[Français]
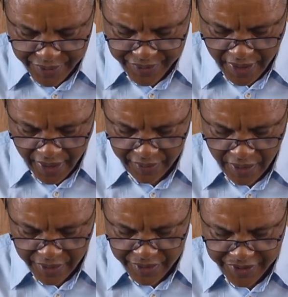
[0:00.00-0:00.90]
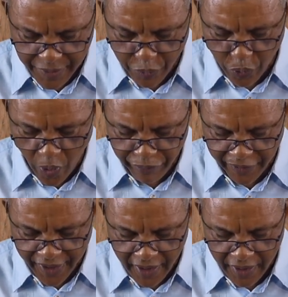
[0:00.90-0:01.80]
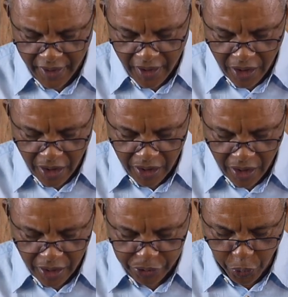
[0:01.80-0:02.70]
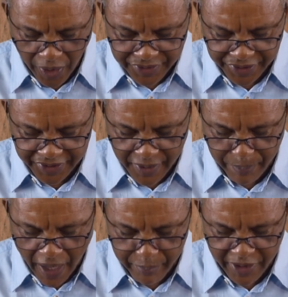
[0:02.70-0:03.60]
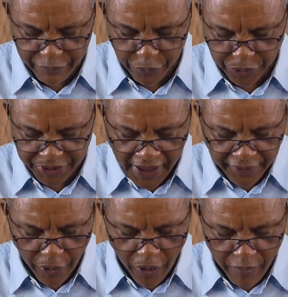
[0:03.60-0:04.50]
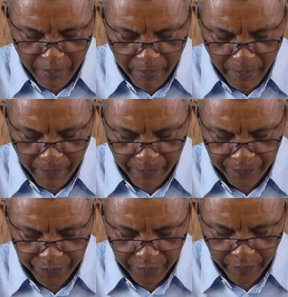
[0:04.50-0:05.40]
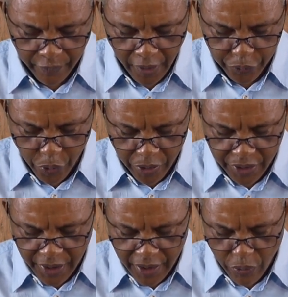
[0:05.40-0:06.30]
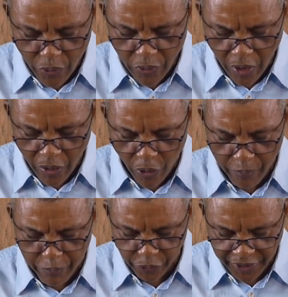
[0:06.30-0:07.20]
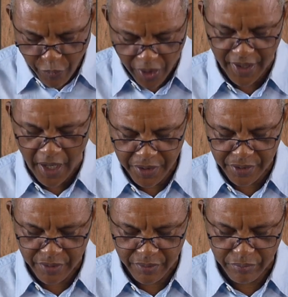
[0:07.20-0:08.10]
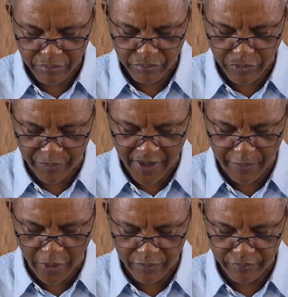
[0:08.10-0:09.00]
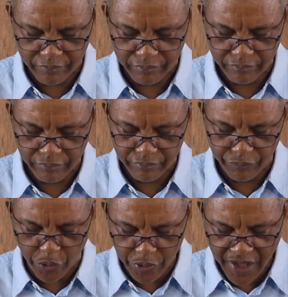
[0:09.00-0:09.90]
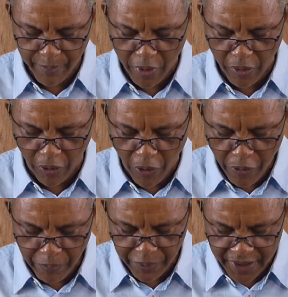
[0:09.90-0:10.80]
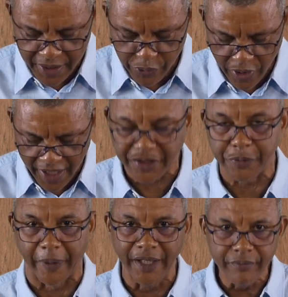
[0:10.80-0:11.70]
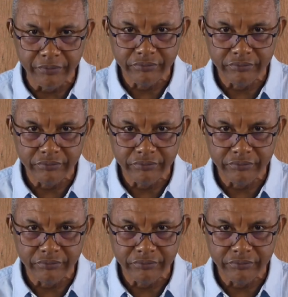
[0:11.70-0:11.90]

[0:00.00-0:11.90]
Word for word: et 5. Il dit, c'est pourquoi, frères, choisissez parmi vous sept hommes de qui l'on rend un bon témoignage, premièrement, Deuxièmement, rempli de l'esprit.